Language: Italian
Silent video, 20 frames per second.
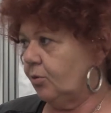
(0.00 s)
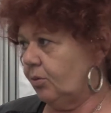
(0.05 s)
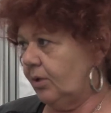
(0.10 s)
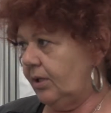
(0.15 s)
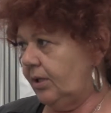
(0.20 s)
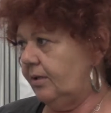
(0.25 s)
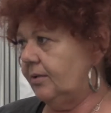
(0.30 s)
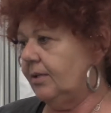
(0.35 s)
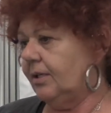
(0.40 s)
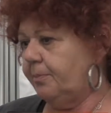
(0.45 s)

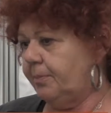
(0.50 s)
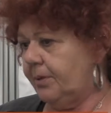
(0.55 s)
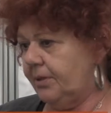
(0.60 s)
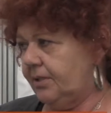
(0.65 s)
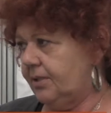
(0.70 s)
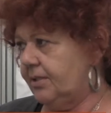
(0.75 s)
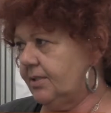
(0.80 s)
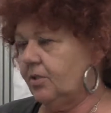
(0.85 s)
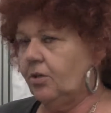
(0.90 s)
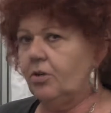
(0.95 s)
qui le
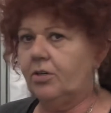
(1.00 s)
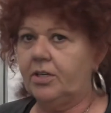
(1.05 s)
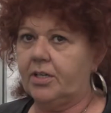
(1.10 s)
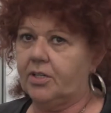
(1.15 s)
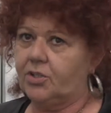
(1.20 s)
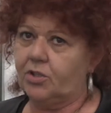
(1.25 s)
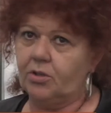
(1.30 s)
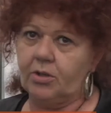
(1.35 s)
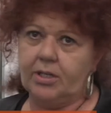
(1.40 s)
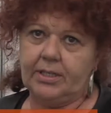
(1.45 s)
petizioni
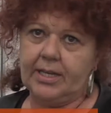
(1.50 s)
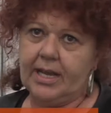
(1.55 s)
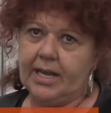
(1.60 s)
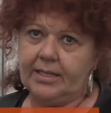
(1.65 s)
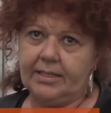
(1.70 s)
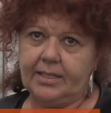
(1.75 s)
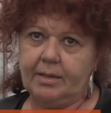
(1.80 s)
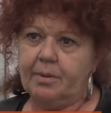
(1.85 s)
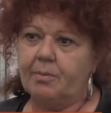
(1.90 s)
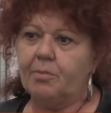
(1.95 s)
che sono
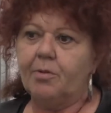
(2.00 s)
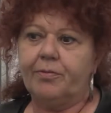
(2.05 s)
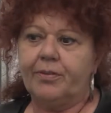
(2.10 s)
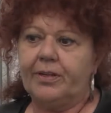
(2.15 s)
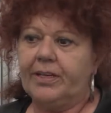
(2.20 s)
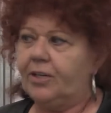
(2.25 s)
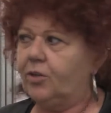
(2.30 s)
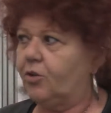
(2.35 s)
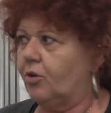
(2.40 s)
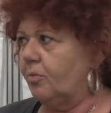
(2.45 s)
andate, abbiamo
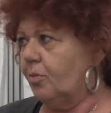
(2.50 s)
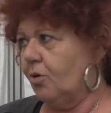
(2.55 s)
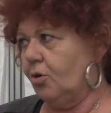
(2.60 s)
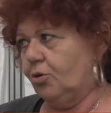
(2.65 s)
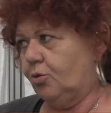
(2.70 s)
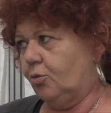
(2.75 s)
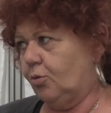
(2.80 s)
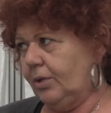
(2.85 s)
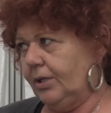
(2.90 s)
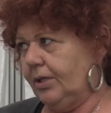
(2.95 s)
finito i
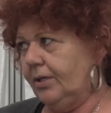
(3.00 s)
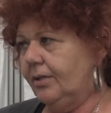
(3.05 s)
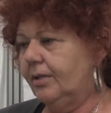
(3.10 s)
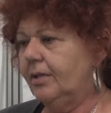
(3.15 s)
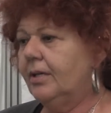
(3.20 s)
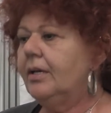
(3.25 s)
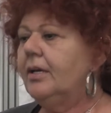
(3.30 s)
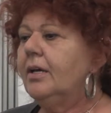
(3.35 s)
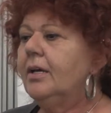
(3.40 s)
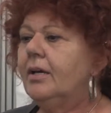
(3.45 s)
moduli
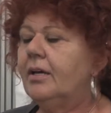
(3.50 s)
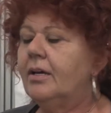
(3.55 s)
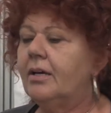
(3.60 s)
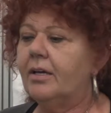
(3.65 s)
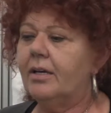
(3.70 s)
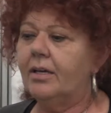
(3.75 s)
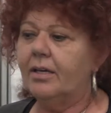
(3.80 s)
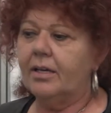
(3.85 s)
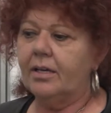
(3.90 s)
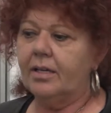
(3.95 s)

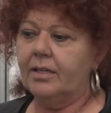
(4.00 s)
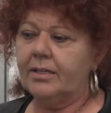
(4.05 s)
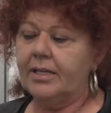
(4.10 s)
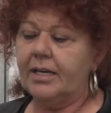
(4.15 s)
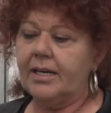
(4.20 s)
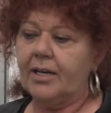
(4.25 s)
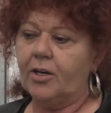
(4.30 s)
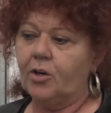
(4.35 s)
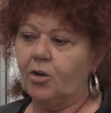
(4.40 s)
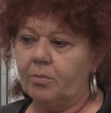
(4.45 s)
eh,
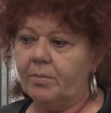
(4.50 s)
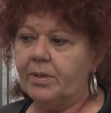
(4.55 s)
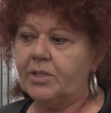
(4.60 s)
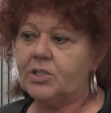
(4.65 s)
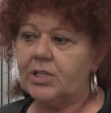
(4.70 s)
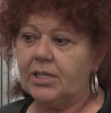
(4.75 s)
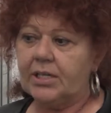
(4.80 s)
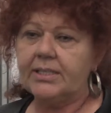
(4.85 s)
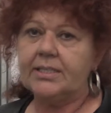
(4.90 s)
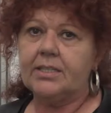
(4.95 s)
della non
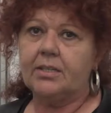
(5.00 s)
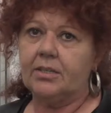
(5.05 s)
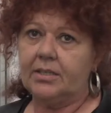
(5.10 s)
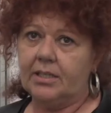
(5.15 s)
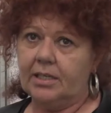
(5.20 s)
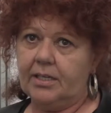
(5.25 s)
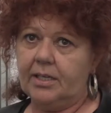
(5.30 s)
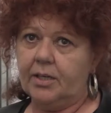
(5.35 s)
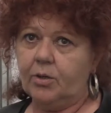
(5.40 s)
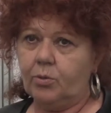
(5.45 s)
macellazione
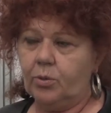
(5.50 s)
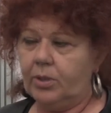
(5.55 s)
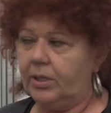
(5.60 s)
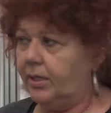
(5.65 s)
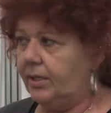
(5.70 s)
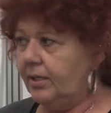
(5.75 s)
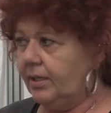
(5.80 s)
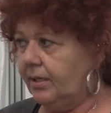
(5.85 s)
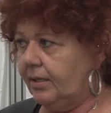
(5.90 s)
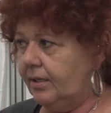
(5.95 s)
degli
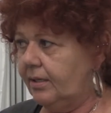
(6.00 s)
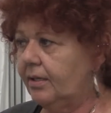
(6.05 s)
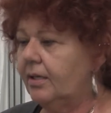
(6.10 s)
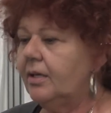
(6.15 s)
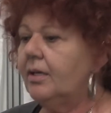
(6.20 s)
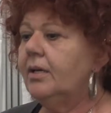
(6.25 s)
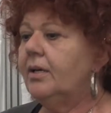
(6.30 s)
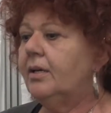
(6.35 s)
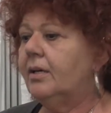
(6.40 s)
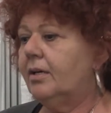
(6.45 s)
equini,
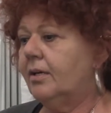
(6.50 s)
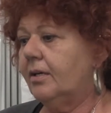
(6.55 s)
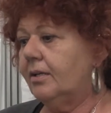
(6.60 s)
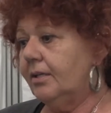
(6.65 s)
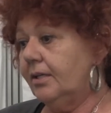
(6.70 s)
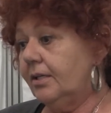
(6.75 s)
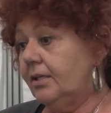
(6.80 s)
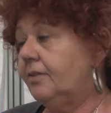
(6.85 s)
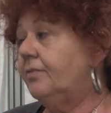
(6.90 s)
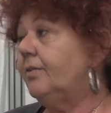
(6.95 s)
eh,
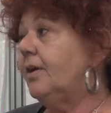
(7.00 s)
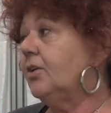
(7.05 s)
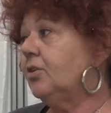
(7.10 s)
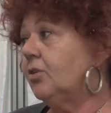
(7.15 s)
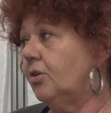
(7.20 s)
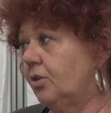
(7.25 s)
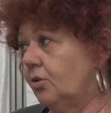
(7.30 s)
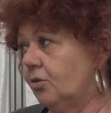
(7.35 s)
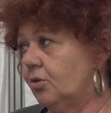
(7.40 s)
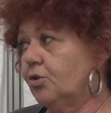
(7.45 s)
del
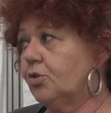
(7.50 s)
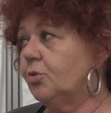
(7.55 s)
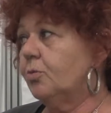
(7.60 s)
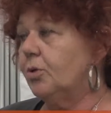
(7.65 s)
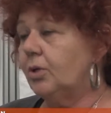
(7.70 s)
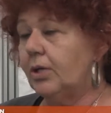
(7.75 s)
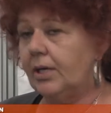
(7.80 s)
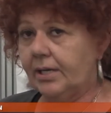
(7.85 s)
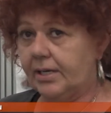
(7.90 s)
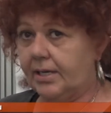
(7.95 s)
divieto di
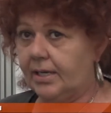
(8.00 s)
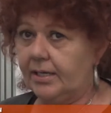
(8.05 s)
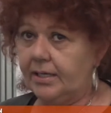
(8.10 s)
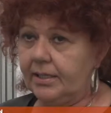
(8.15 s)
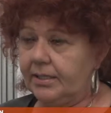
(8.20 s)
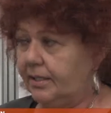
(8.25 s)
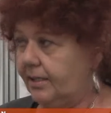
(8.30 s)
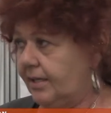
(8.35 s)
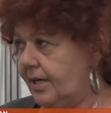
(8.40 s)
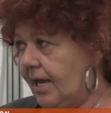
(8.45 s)
consumo della
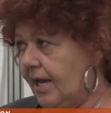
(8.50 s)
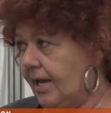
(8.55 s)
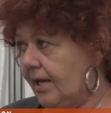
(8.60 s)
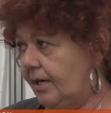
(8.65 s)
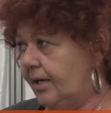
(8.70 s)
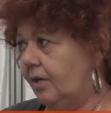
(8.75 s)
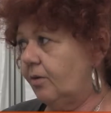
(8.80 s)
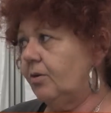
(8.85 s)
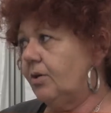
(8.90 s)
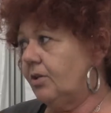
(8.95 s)
carne di
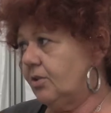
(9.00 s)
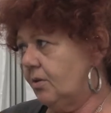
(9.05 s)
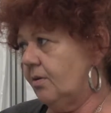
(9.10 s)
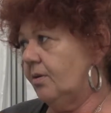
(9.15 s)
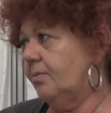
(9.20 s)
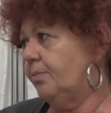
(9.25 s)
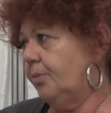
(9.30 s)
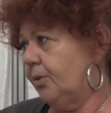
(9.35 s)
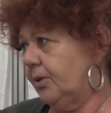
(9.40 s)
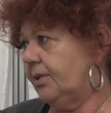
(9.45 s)
cane, quindi
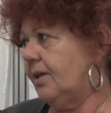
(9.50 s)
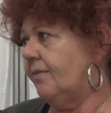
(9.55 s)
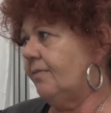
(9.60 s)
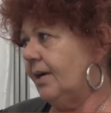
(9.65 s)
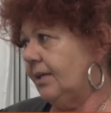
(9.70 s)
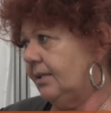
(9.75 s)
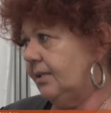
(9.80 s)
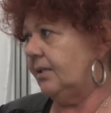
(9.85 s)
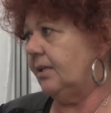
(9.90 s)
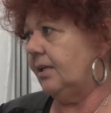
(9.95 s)
so, porta
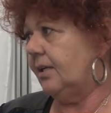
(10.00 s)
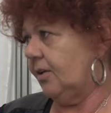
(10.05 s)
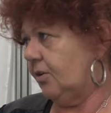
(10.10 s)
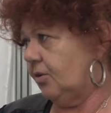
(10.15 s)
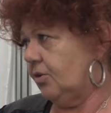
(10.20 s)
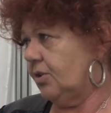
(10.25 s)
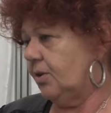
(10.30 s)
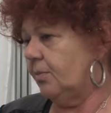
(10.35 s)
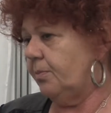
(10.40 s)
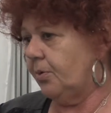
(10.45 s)
avanti delle
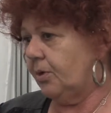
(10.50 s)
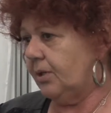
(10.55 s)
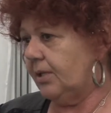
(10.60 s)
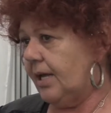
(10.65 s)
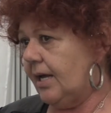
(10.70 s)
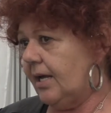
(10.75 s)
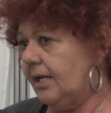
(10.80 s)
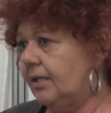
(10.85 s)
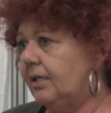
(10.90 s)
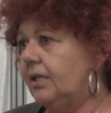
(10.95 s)
cose
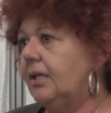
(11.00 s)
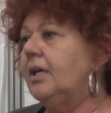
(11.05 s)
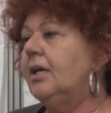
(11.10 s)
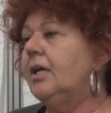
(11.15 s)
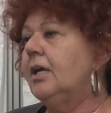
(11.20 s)
importanti.